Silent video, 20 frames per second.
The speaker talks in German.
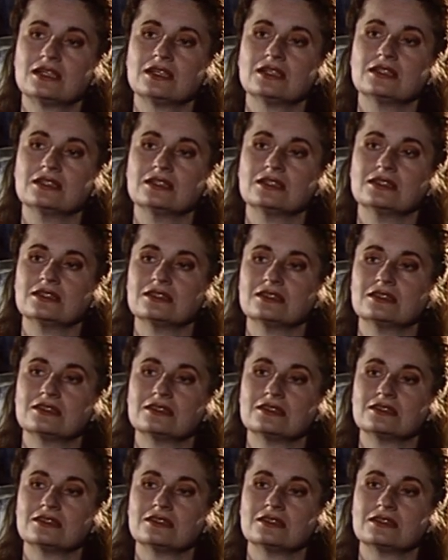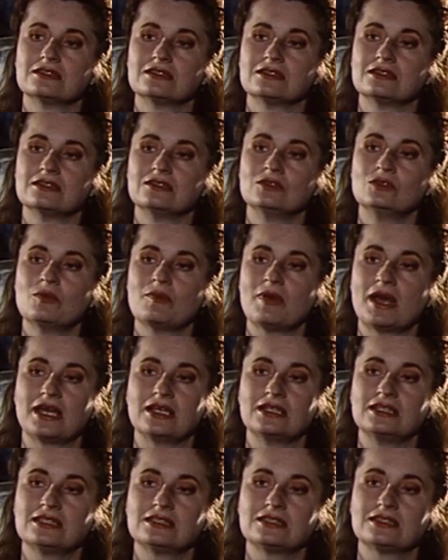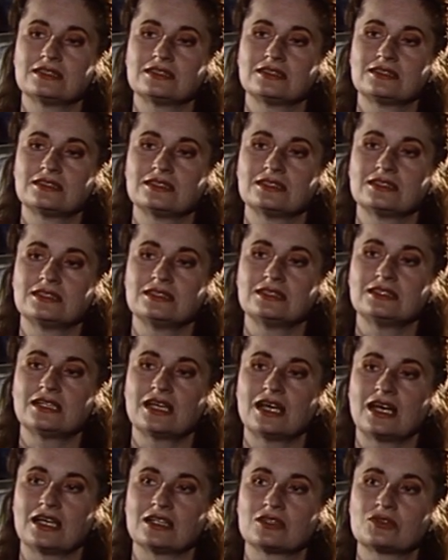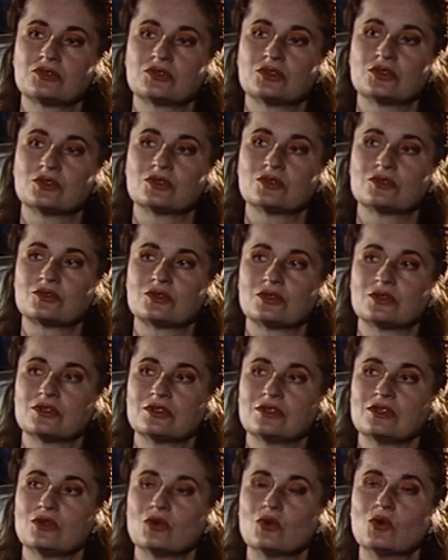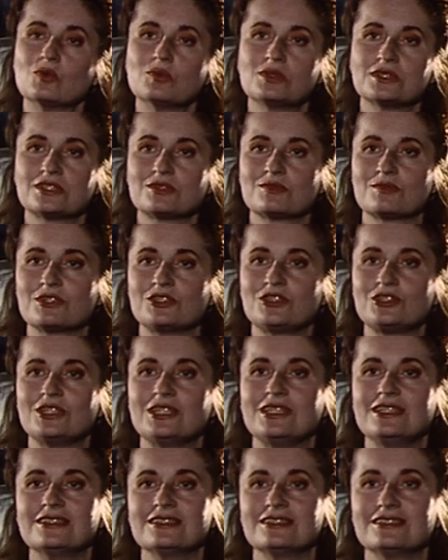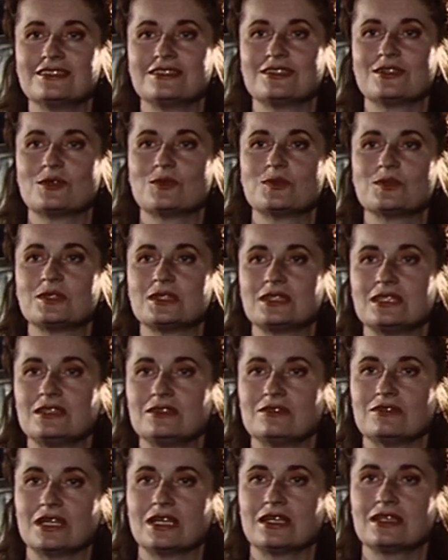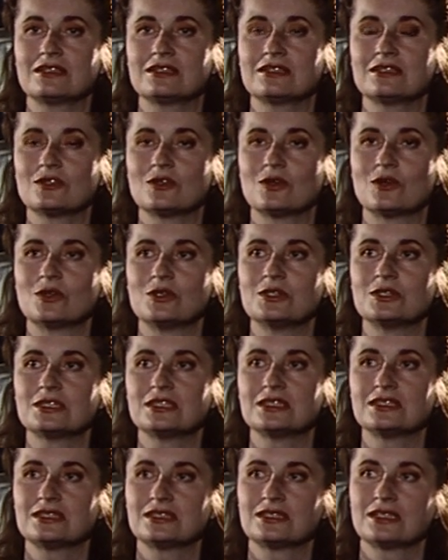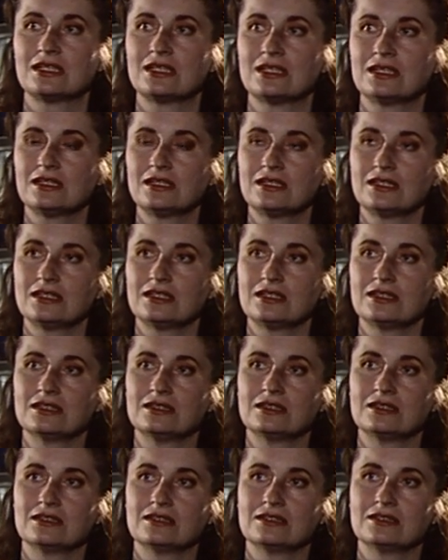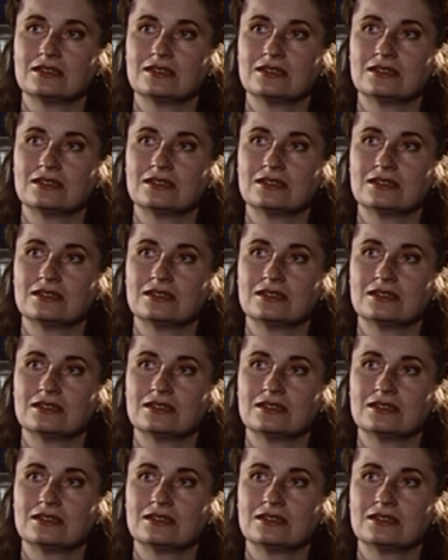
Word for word: Äh, nur meine ich, dass, dass diese Art von, von Lobesmaschine, die da über sie hinweggerollt ist, äh,